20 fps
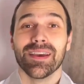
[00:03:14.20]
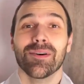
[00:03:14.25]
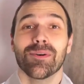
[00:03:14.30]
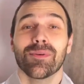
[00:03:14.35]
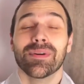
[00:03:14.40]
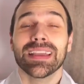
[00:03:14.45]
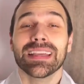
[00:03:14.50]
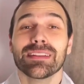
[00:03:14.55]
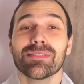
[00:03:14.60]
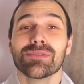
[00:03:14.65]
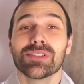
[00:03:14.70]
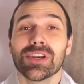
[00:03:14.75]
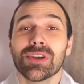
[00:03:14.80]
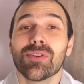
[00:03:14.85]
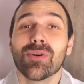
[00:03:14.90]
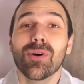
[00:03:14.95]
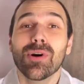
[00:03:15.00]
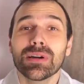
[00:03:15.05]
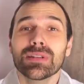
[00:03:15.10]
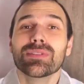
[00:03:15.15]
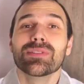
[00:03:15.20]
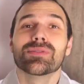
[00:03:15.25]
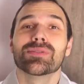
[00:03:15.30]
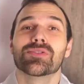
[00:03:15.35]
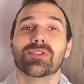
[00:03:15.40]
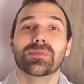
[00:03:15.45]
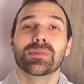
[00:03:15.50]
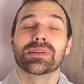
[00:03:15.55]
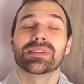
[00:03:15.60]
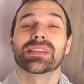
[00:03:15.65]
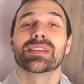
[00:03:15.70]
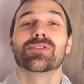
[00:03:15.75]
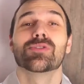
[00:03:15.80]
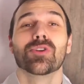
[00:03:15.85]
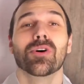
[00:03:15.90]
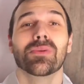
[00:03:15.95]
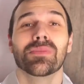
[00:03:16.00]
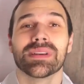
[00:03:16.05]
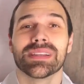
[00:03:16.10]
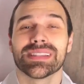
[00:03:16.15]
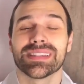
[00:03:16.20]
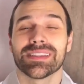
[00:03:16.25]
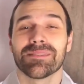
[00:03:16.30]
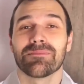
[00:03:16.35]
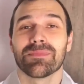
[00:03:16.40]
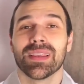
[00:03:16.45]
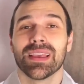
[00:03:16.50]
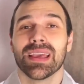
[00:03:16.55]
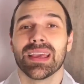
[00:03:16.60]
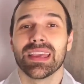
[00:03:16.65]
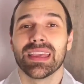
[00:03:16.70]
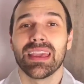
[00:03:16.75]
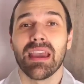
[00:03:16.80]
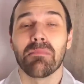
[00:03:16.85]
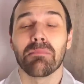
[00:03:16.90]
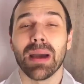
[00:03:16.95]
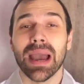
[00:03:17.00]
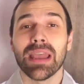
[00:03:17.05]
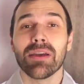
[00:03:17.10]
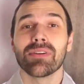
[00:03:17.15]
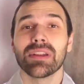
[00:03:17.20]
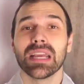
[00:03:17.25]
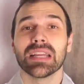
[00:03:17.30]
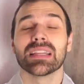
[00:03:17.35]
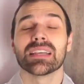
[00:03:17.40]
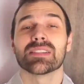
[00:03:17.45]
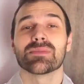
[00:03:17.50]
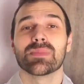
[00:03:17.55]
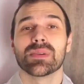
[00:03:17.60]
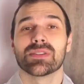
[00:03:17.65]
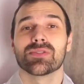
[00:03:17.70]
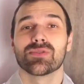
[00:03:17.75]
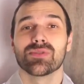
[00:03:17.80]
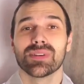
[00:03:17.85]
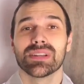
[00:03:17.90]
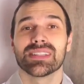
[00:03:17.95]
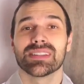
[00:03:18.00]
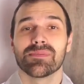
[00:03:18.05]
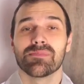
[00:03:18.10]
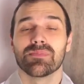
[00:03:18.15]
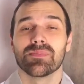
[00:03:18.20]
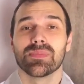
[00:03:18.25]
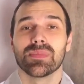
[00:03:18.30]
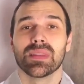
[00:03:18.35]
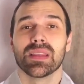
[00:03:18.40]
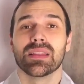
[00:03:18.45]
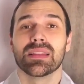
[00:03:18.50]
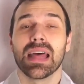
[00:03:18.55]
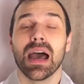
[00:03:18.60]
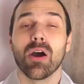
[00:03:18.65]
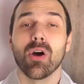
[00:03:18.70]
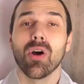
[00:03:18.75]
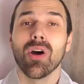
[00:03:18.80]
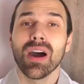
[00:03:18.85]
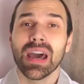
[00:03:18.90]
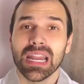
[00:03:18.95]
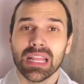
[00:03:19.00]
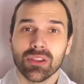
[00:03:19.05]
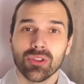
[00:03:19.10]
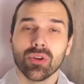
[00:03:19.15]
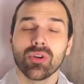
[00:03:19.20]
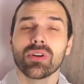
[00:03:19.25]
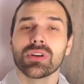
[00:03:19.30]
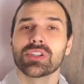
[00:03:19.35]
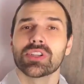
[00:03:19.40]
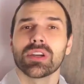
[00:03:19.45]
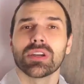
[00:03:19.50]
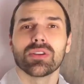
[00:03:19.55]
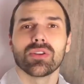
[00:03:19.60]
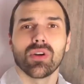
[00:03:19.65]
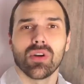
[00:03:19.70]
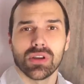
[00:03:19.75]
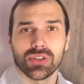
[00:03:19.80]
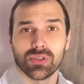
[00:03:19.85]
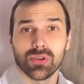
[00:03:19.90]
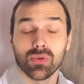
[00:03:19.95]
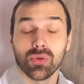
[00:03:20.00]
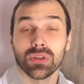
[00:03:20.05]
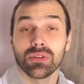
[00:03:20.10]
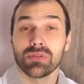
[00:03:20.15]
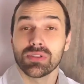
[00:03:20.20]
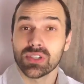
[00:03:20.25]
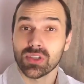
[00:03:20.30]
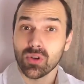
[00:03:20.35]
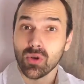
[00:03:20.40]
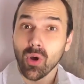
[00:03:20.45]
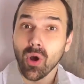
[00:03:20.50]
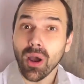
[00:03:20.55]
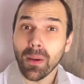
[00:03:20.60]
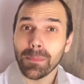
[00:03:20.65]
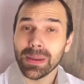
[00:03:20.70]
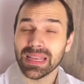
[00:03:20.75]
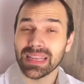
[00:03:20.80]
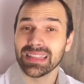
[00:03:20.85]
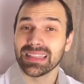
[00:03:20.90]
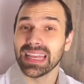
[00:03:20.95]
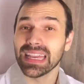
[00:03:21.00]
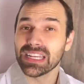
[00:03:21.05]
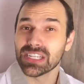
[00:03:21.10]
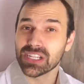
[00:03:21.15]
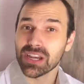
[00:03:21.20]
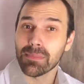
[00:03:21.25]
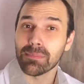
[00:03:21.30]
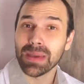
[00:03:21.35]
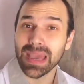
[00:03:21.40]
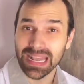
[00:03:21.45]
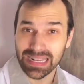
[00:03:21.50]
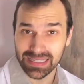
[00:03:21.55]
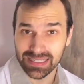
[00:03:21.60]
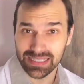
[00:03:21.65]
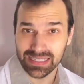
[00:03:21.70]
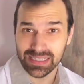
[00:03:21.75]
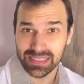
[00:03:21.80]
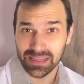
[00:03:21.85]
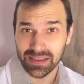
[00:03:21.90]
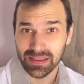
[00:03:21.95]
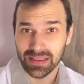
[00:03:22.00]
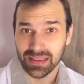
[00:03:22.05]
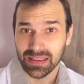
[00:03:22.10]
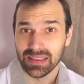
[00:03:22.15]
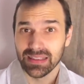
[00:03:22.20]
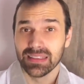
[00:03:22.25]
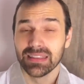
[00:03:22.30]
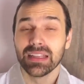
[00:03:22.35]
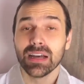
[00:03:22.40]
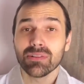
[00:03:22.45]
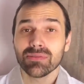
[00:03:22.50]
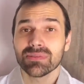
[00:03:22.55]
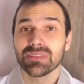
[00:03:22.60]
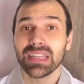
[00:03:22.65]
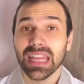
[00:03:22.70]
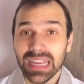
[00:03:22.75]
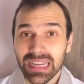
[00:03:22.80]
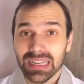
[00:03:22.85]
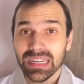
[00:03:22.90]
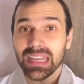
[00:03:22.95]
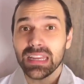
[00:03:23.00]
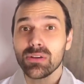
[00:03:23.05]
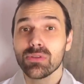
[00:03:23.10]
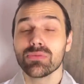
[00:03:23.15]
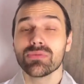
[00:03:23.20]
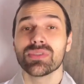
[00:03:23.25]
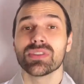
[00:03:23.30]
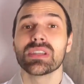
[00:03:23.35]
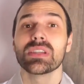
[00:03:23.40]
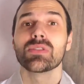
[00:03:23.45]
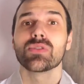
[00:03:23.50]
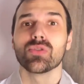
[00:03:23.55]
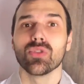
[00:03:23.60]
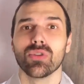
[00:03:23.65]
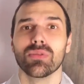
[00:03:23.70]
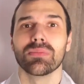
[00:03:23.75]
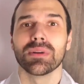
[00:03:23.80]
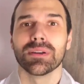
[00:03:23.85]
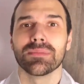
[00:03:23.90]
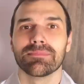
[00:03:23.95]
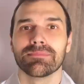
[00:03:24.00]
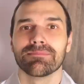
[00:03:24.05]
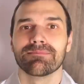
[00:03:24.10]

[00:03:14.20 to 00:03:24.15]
o que não te contam sobre os sintomas? Que a maioria das pessoas, na hora do diagnóstico, quando descobre que tem diabetes, não tem nenhum sintoma.